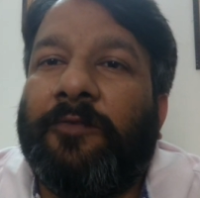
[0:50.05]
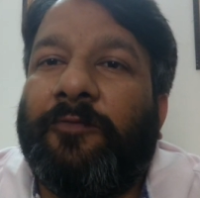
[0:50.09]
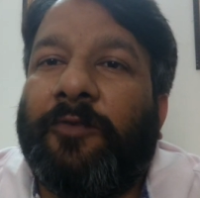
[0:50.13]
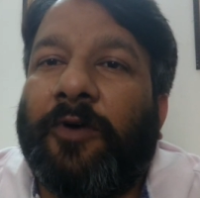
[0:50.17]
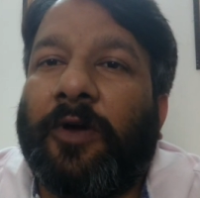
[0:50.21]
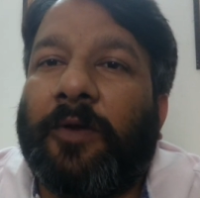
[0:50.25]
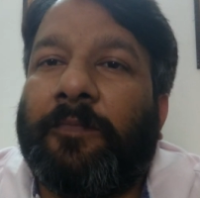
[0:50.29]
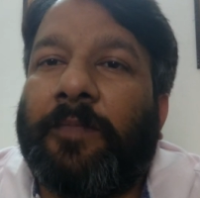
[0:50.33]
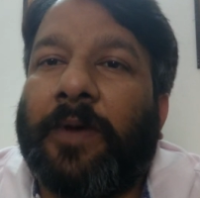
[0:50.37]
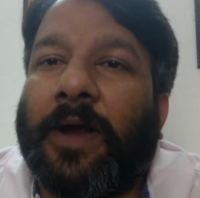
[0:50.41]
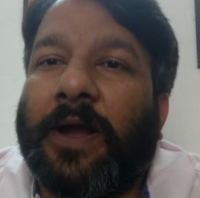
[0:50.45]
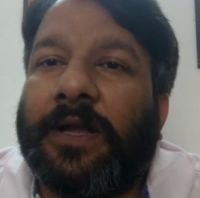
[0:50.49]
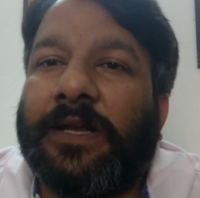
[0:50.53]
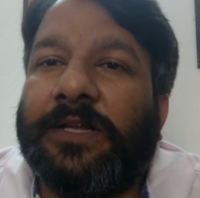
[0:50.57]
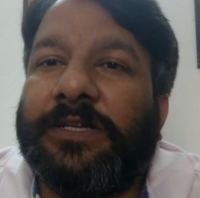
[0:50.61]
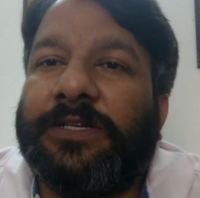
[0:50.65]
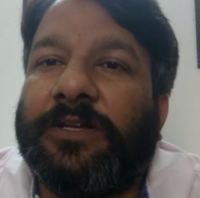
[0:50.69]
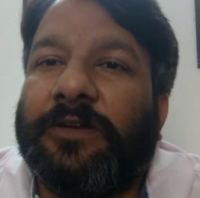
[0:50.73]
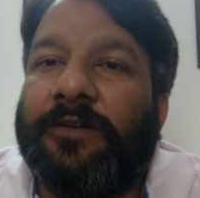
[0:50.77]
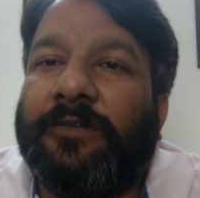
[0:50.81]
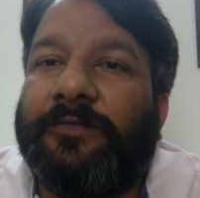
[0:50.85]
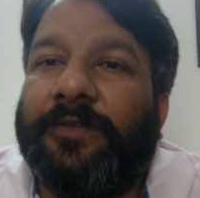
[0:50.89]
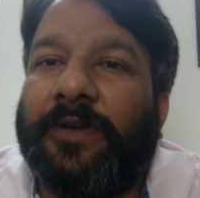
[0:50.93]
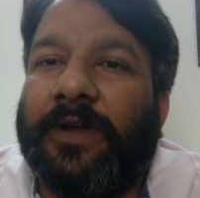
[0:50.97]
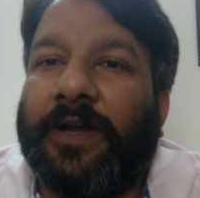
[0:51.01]
फॉर
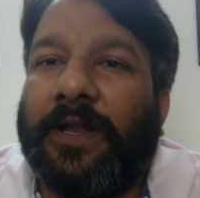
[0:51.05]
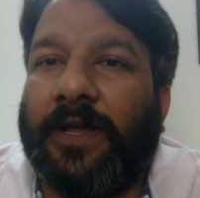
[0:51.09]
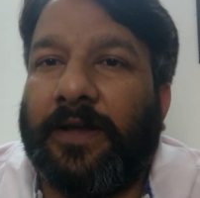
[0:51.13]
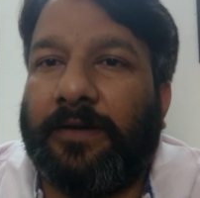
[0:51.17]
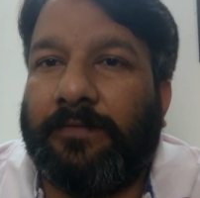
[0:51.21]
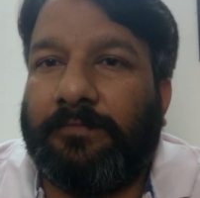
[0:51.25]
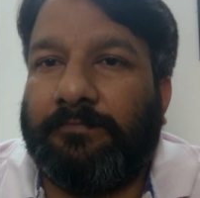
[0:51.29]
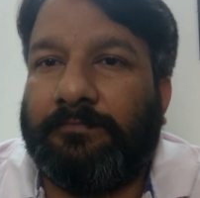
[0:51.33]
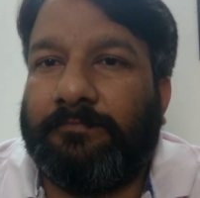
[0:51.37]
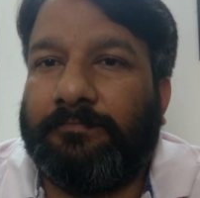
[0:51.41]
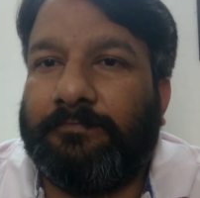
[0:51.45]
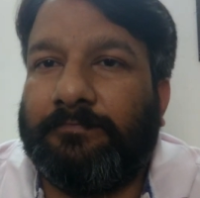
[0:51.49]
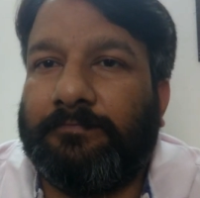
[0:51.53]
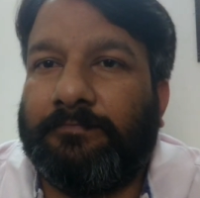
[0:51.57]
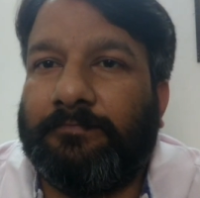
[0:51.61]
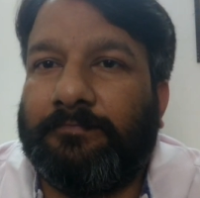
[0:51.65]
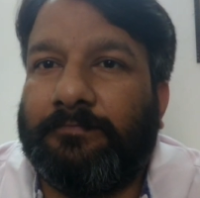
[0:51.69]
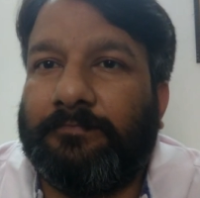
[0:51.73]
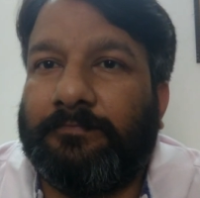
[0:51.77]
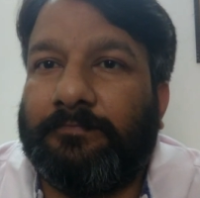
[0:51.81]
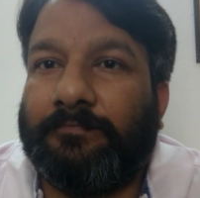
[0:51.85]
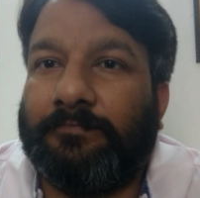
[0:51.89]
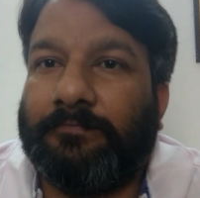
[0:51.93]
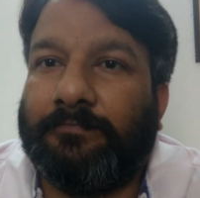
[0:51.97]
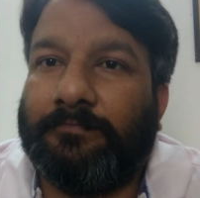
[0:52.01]
पार्टीशन ऑफ इंडिया
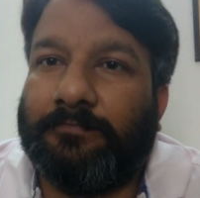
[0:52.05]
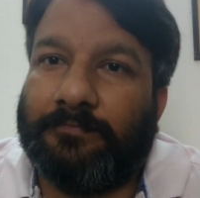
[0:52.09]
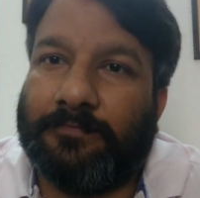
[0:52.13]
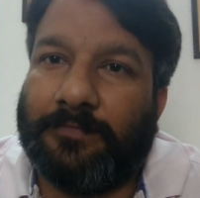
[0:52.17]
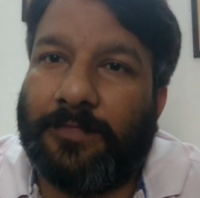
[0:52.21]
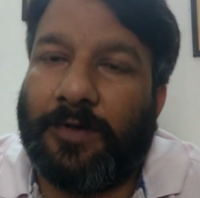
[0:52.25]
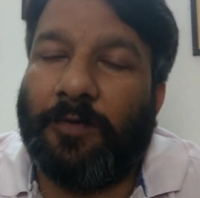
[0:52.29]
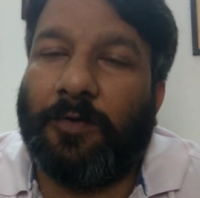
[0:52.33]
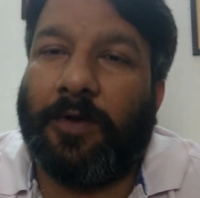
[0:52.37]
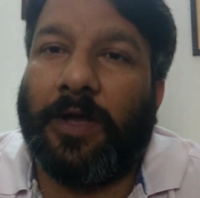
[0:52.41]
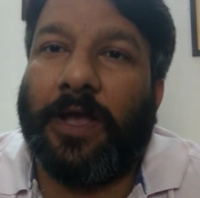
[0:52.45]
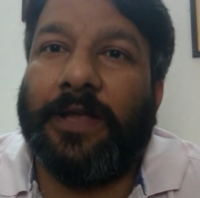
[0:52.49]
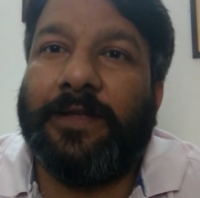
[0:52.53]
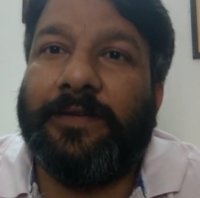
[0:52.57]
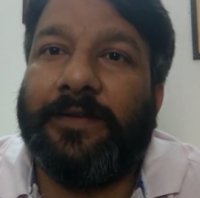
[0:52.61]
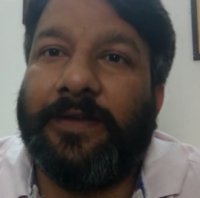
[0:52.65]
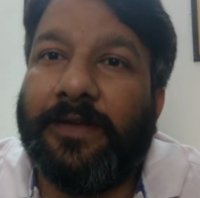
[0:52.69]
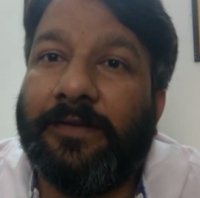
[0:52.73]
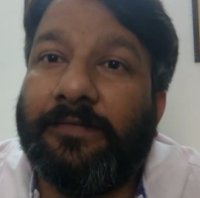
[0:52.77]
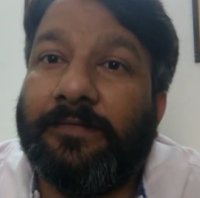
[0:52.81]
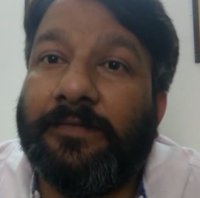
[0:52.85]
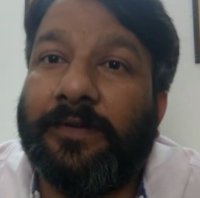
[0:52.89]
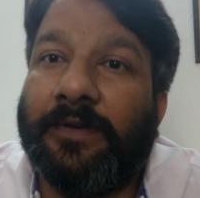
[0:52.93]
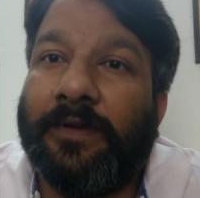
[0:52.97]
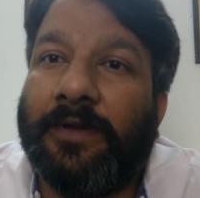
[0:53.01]
ओके
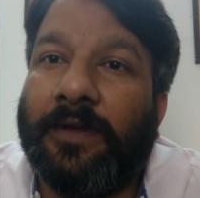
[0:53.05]
जी